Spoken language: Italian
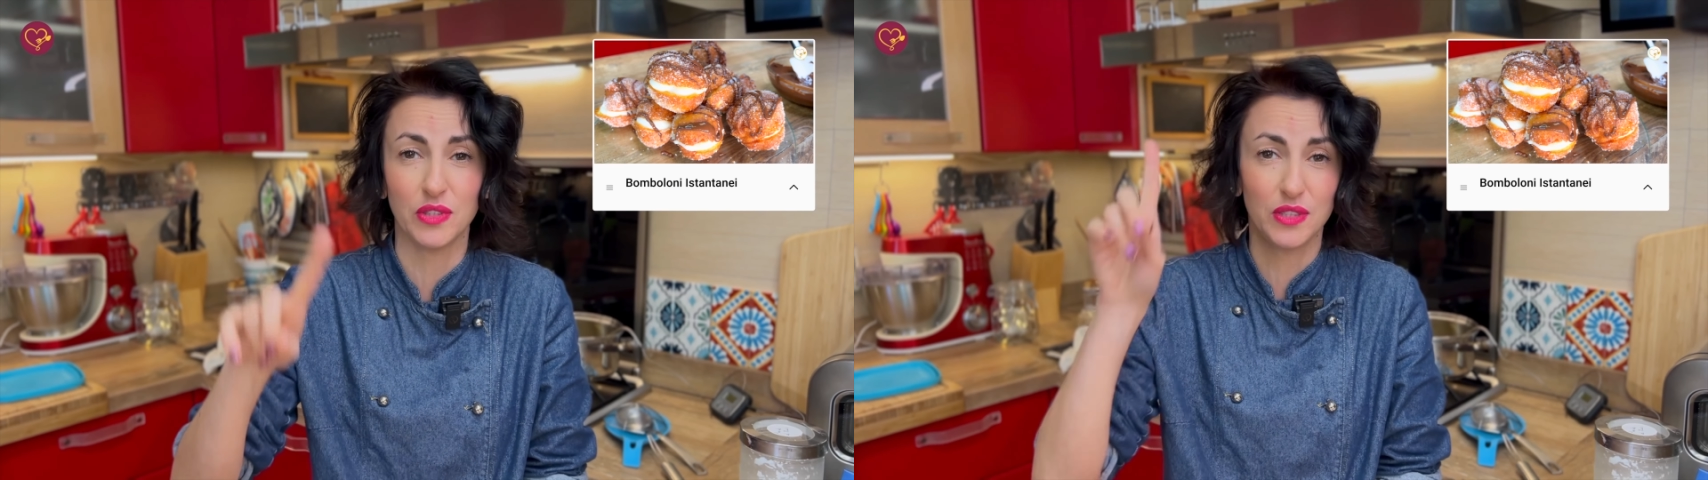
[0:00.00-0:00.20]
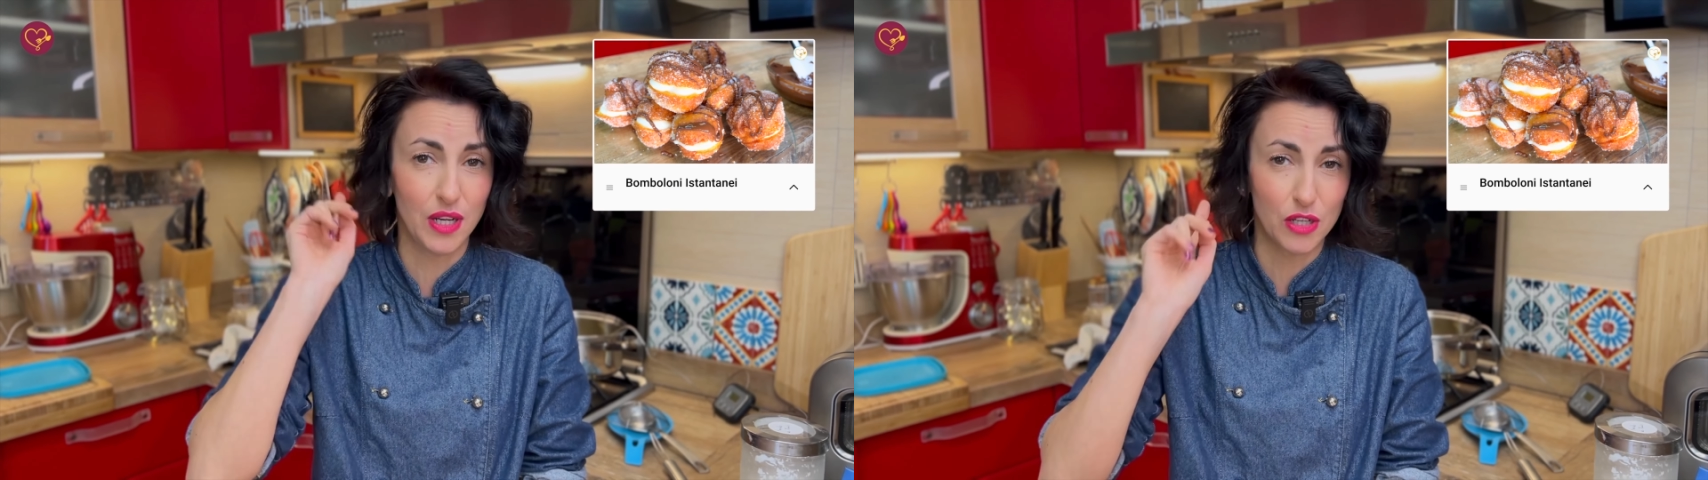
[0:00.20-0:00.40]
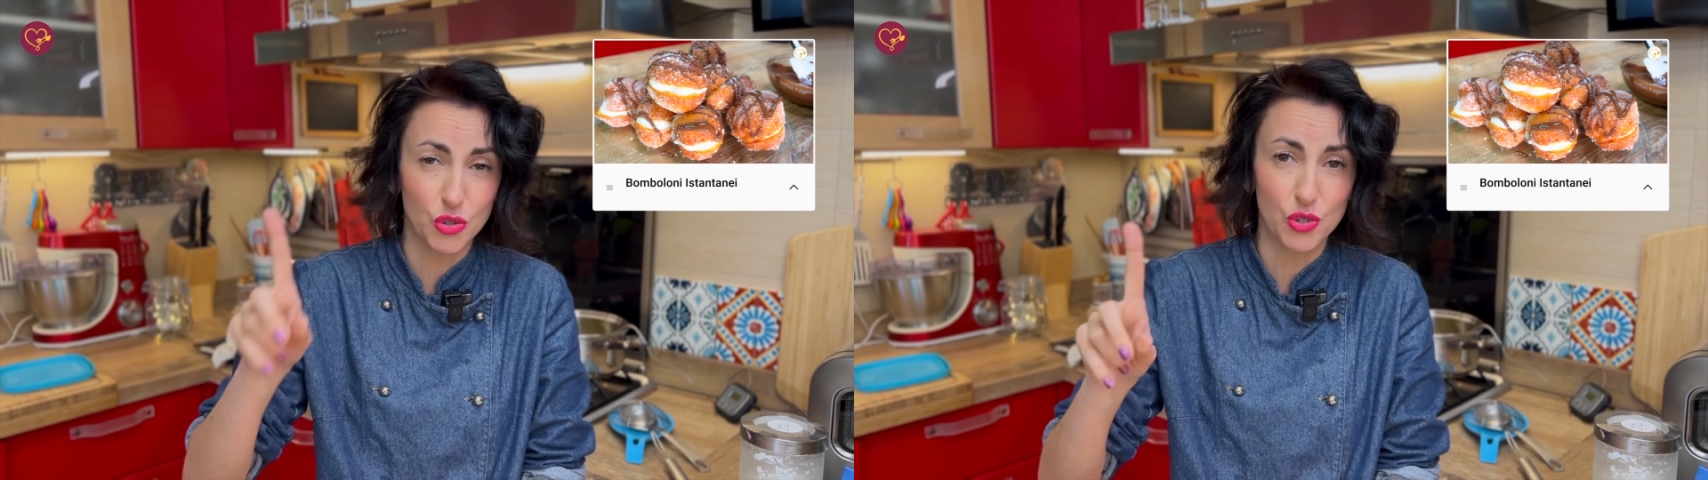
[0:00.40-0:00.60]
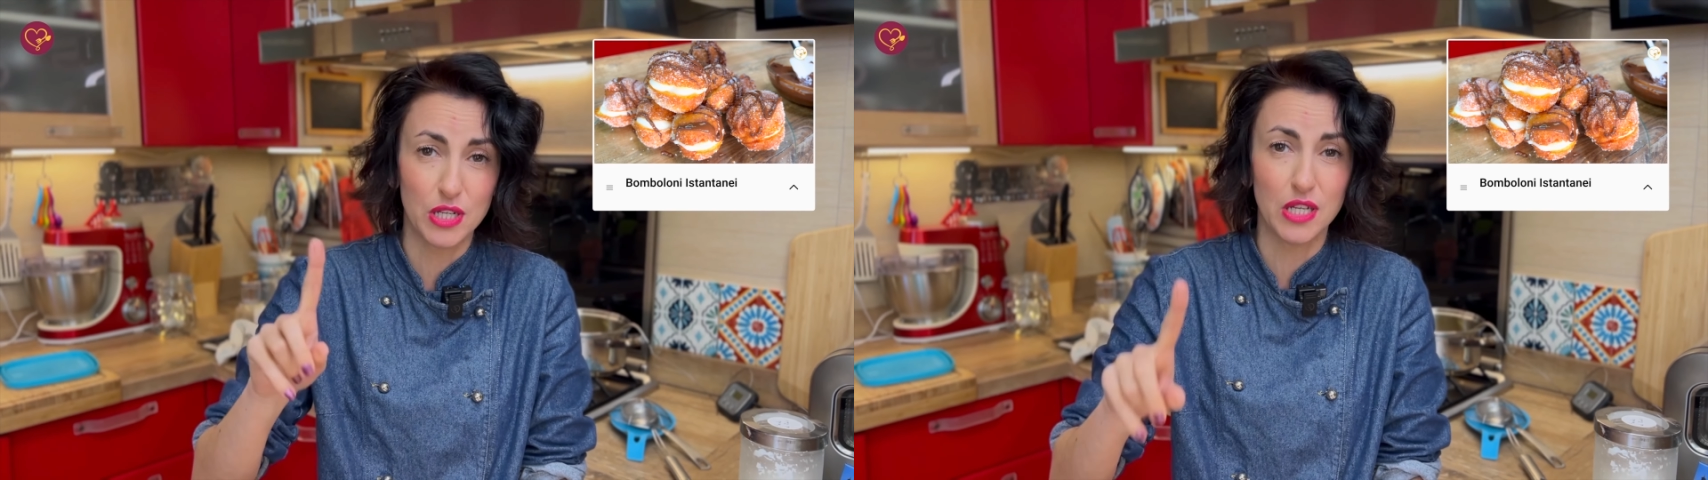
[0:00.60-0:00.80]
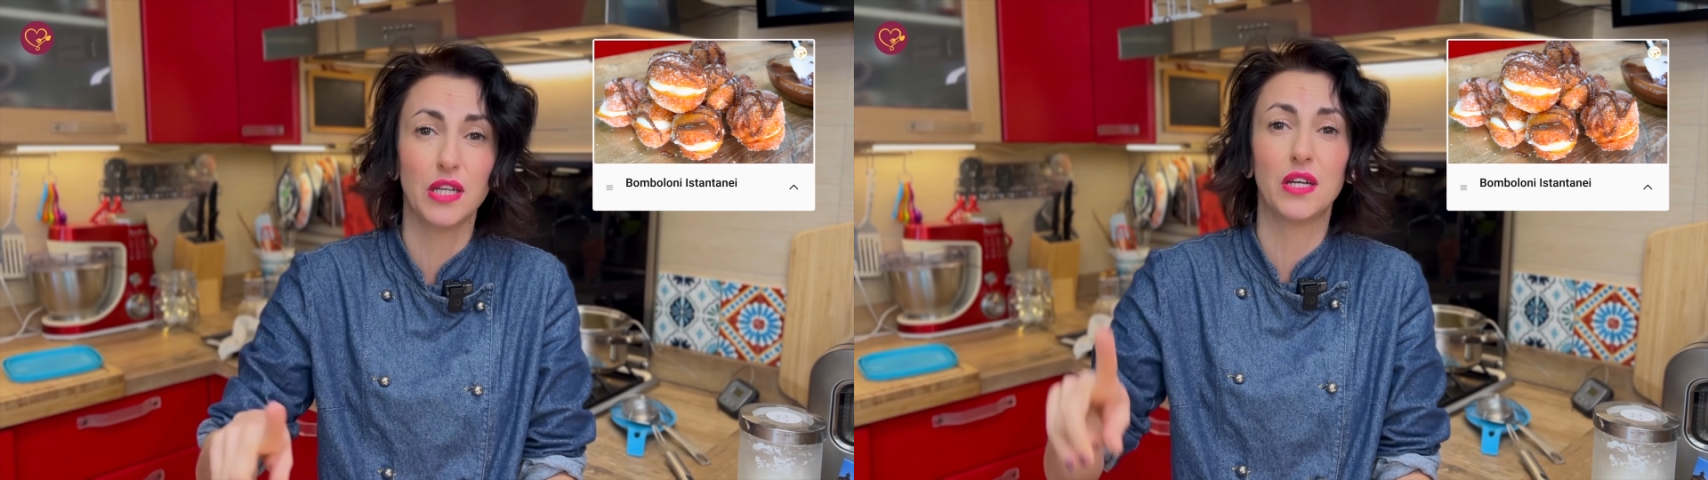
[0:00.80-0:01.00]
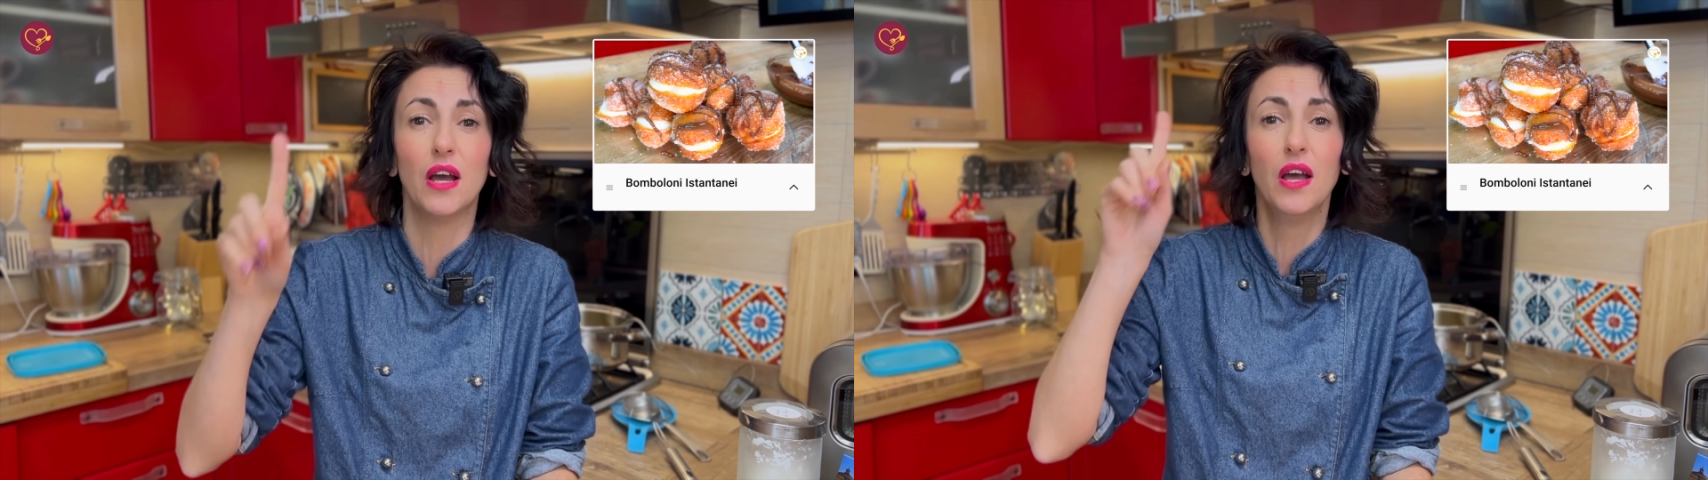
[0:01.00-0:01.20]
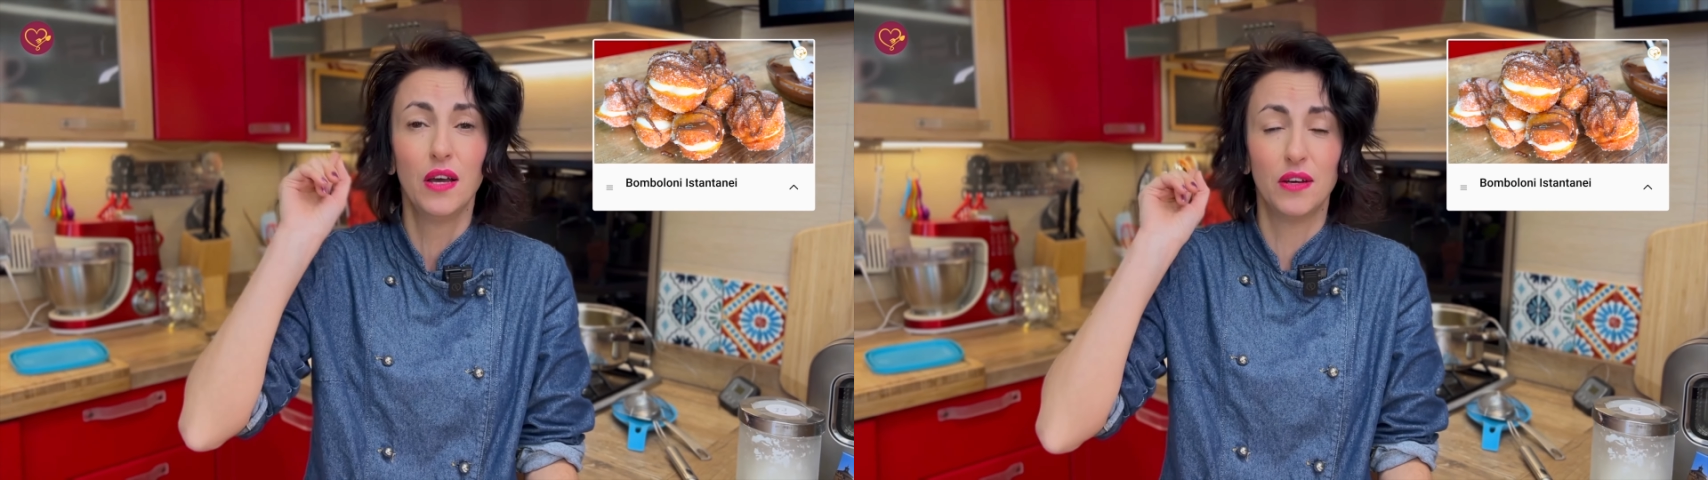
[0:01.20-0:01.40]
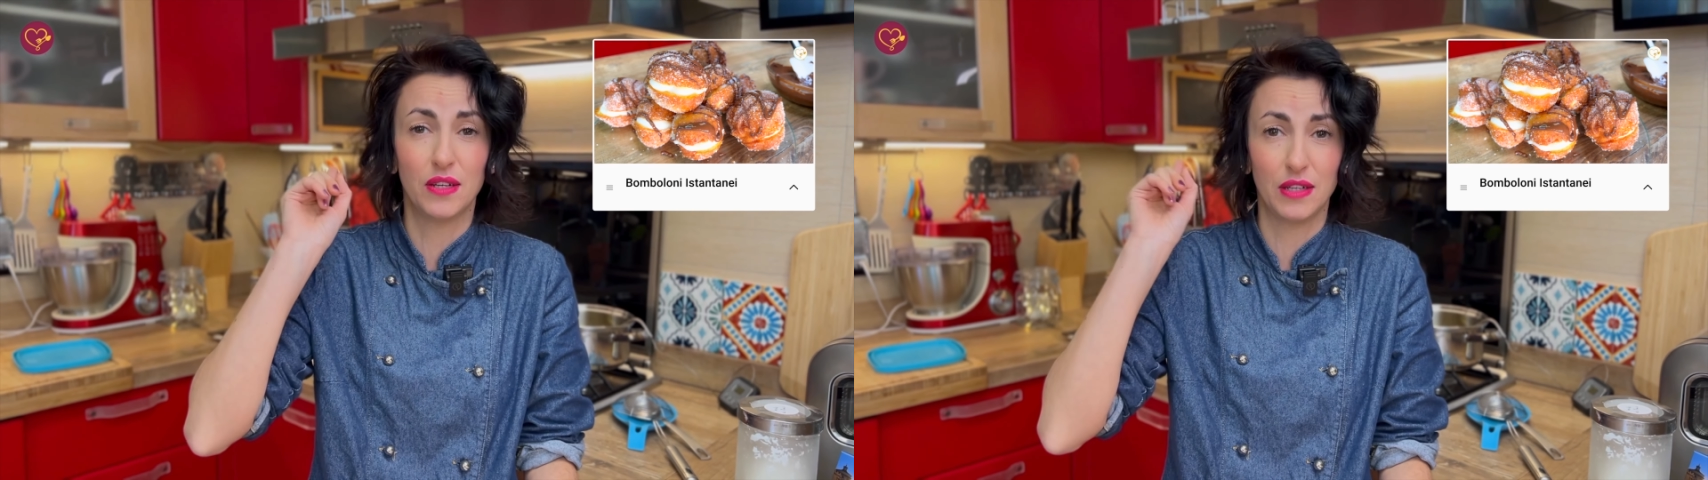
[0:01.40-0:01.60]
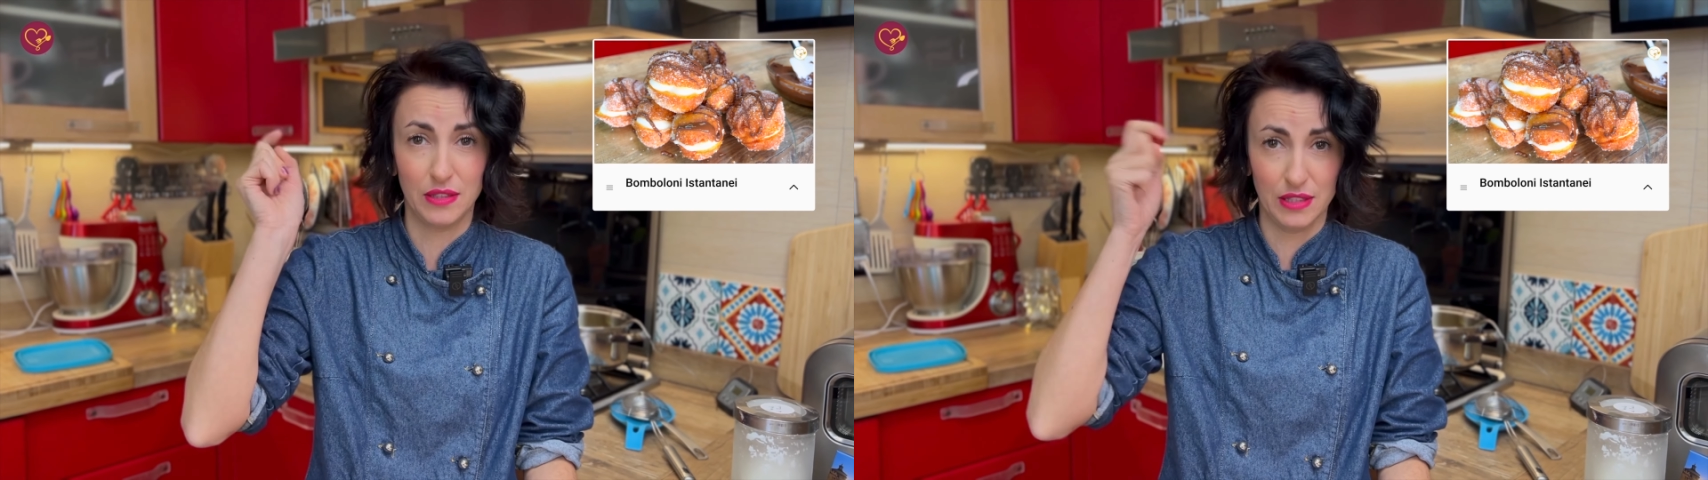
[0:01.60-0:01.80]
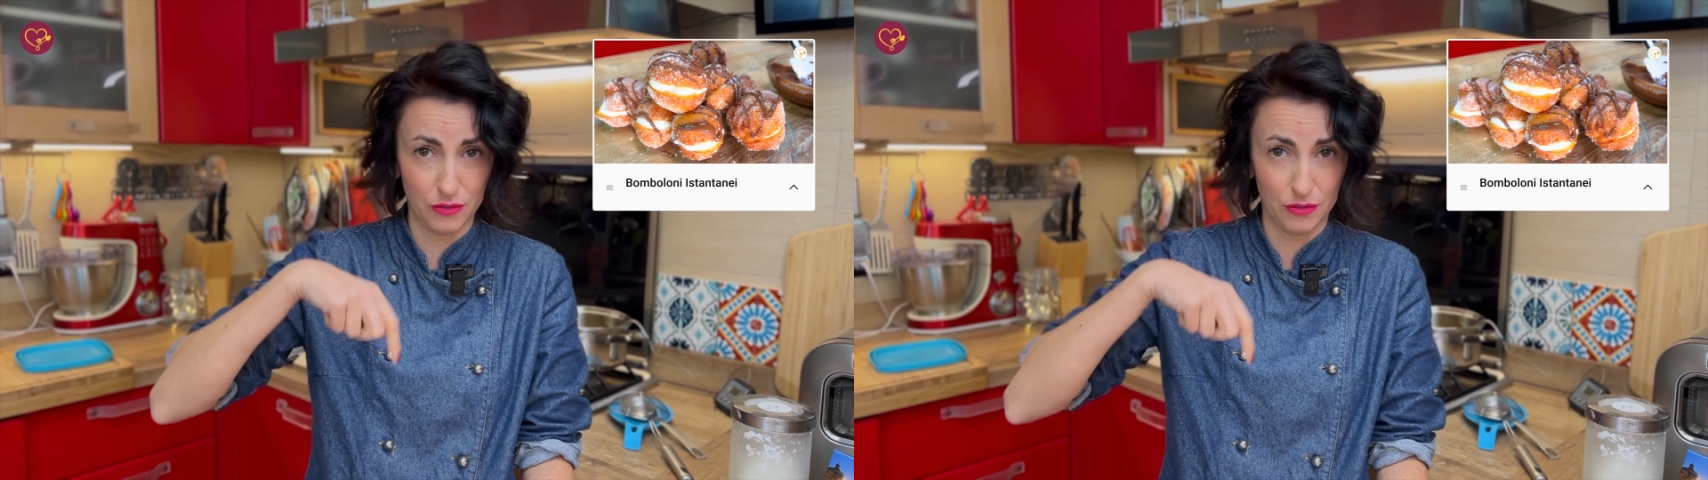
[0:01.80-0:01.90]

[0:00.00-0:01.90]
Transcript: Ti lascio il link eh,